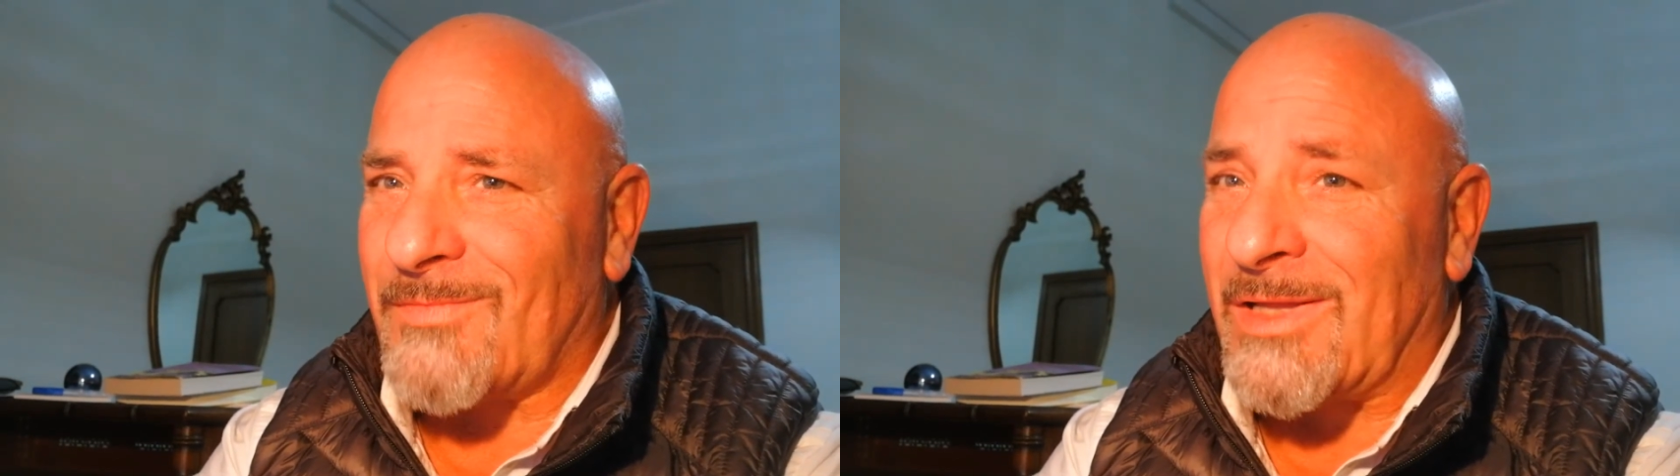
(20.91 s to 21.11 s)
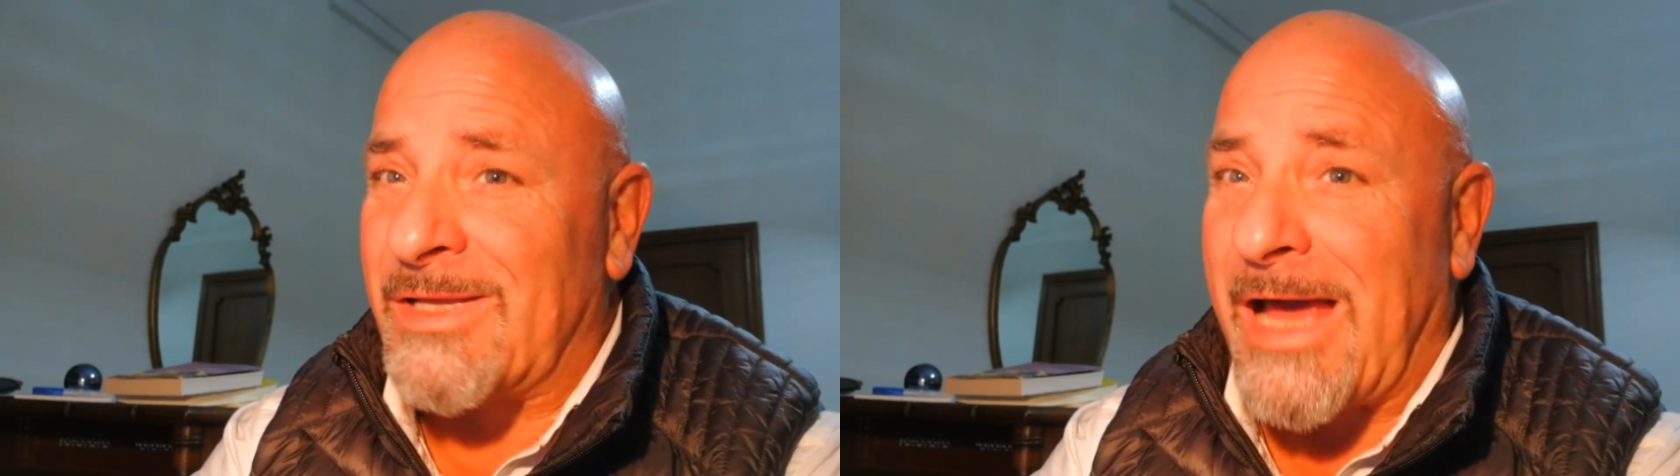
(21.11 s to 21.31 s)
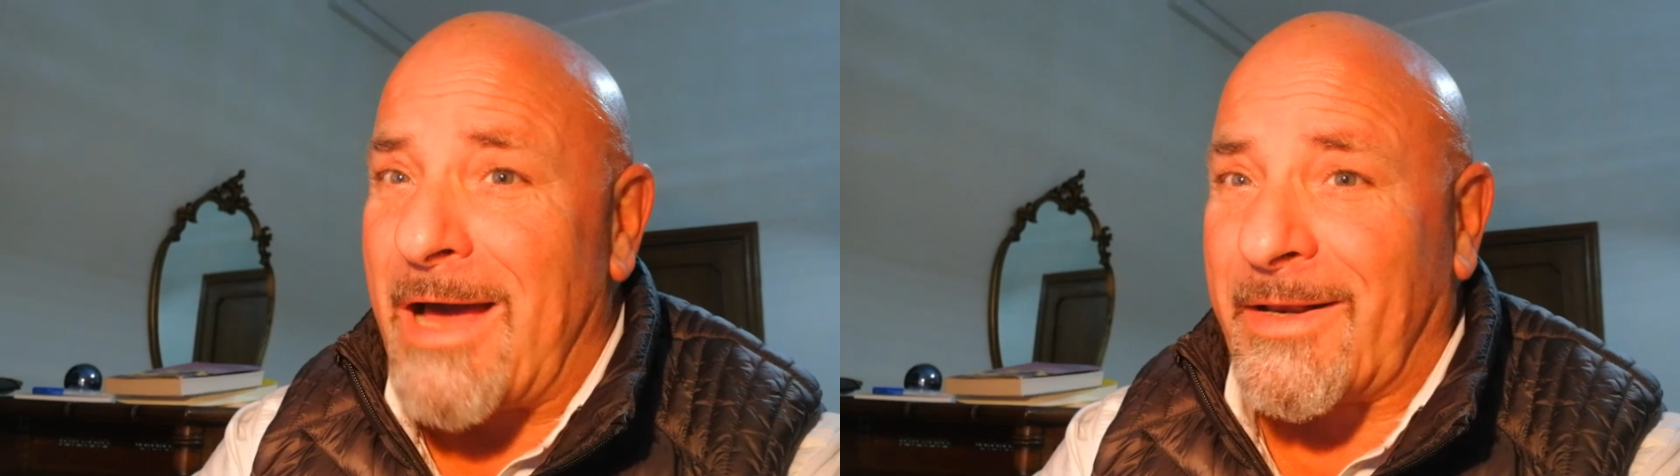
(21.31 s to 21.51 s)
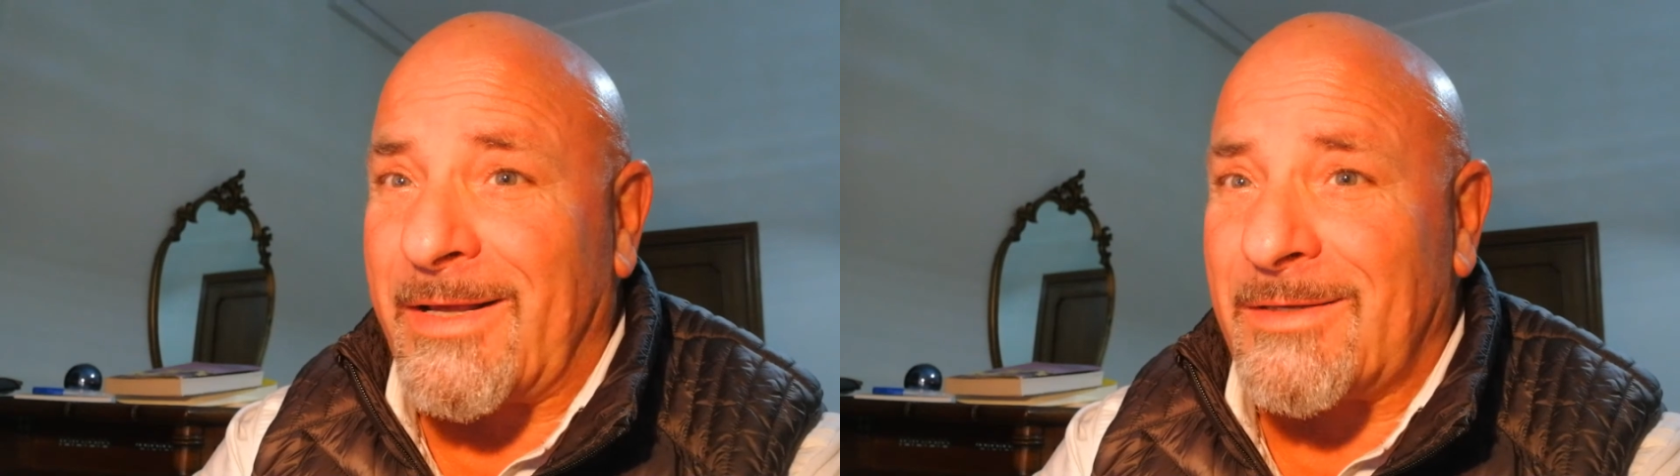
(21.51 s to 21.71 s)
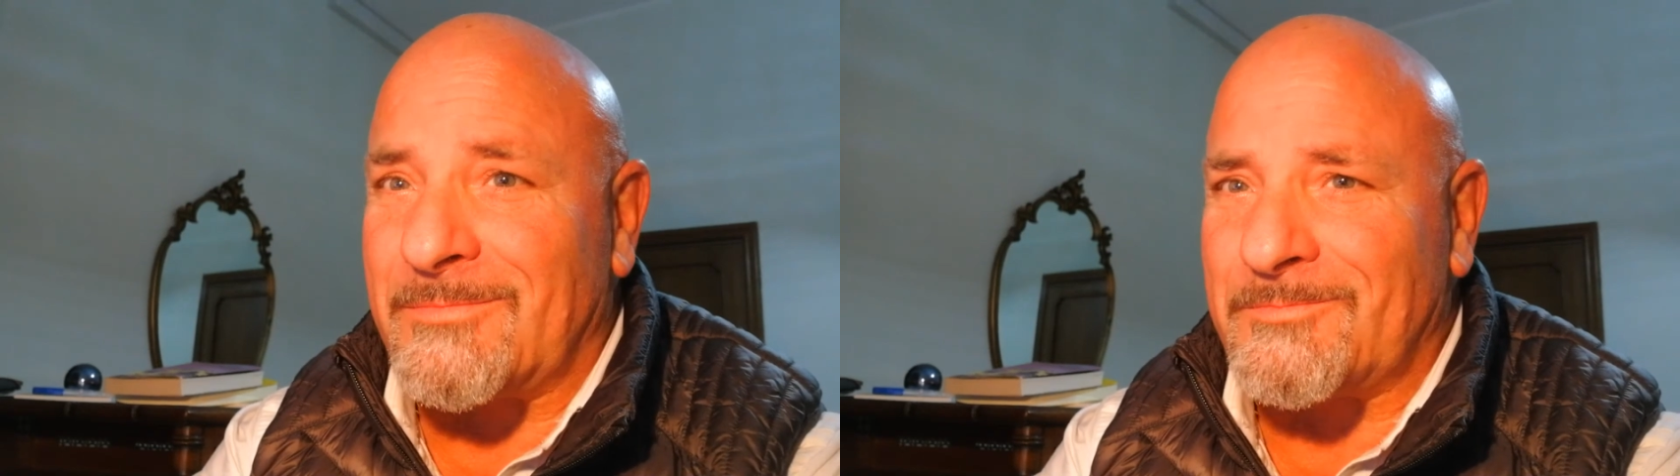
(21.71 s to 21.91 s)

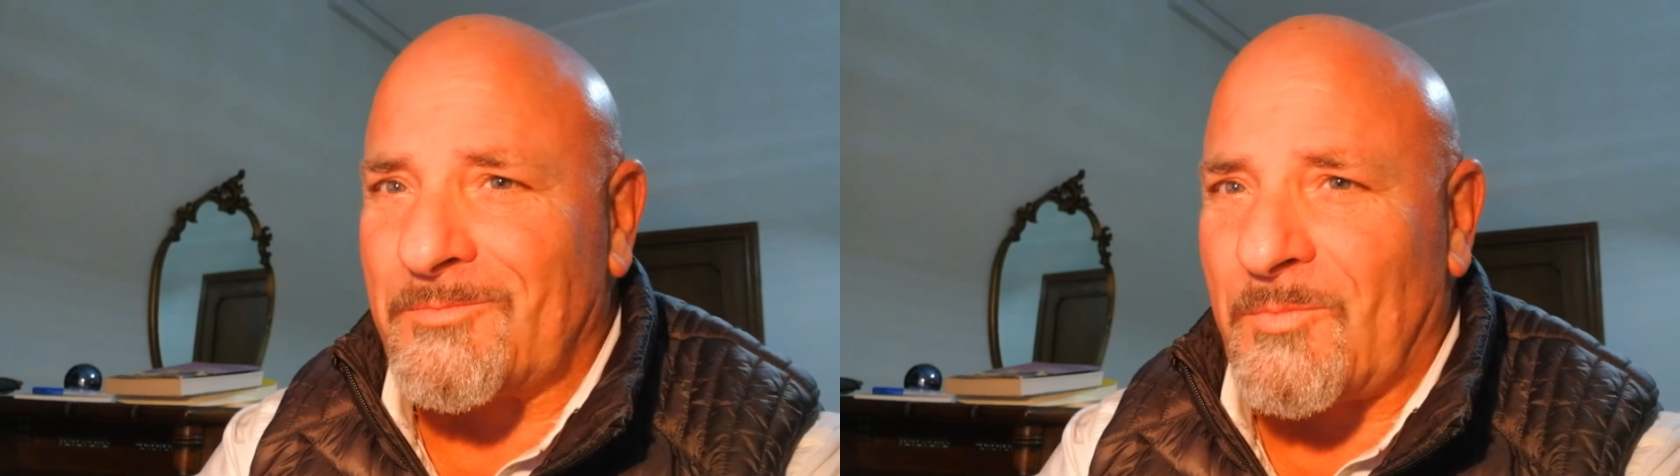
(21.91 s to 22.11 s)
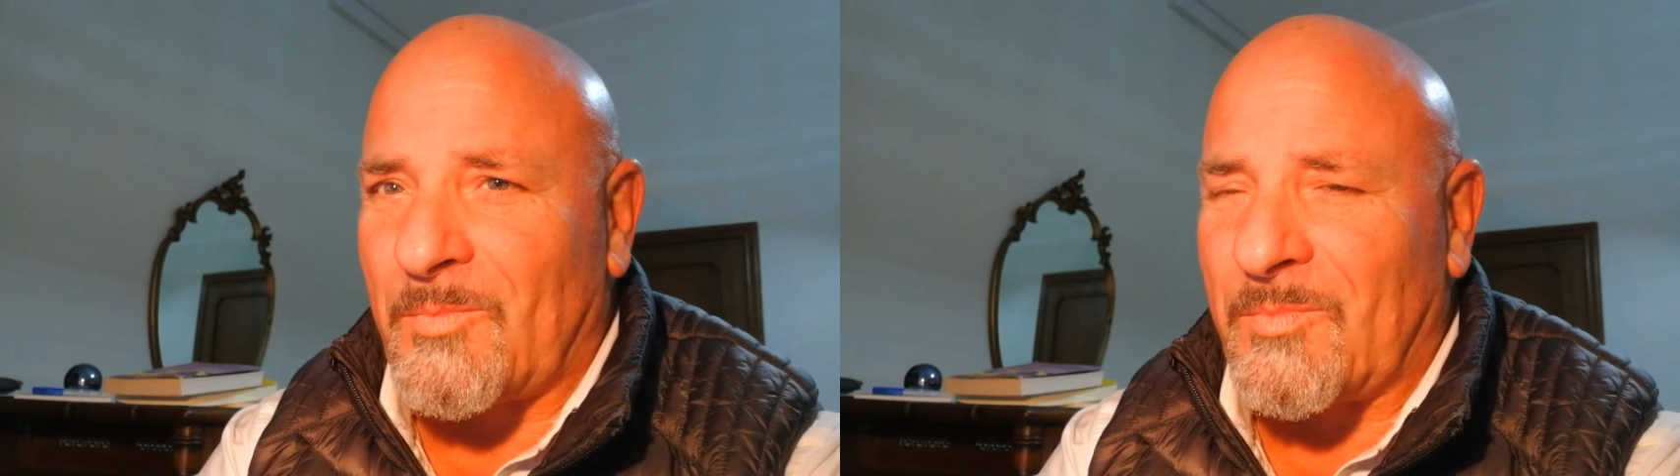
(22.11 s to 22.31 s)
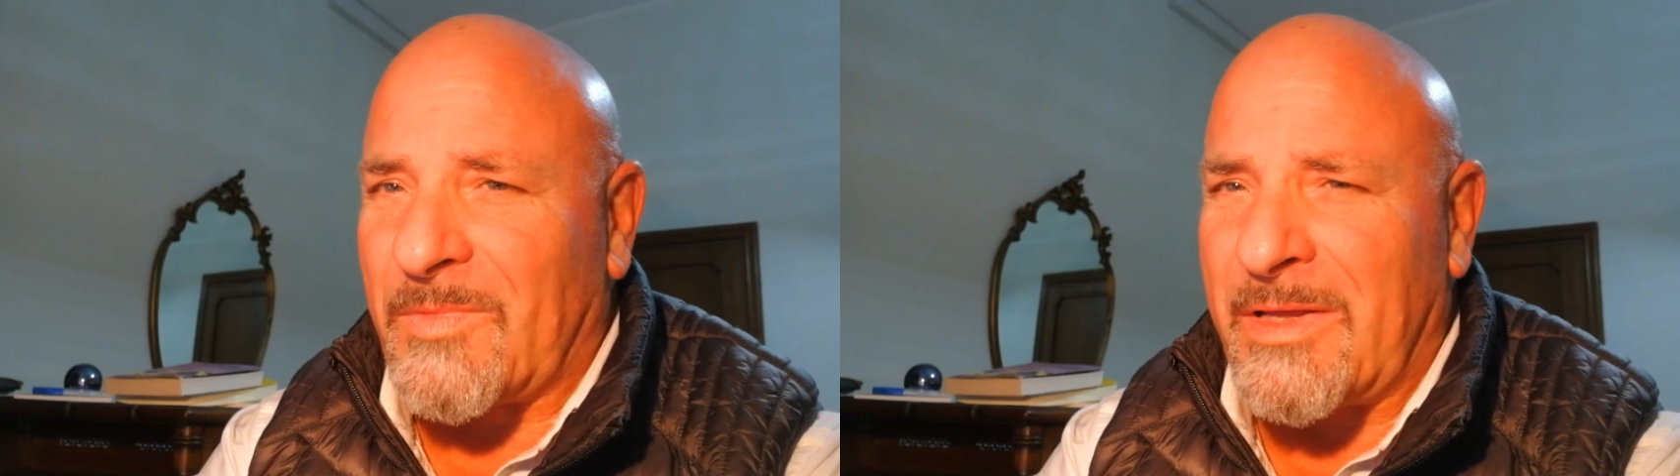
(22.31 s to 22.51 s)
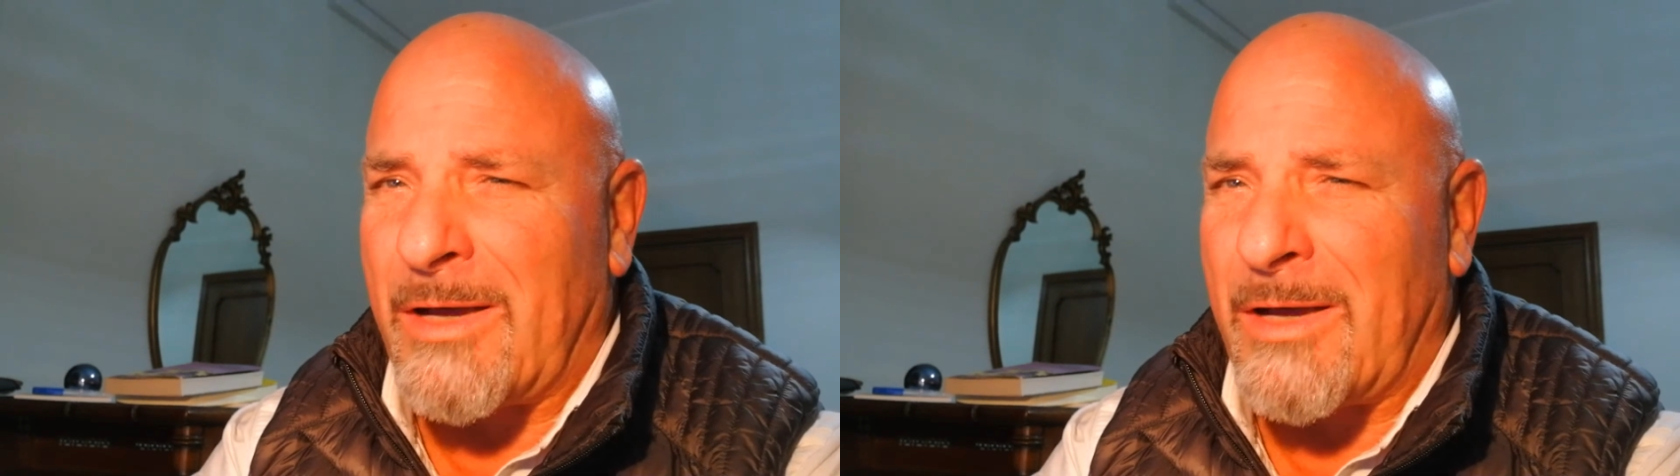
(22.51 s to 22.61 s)
Iaria e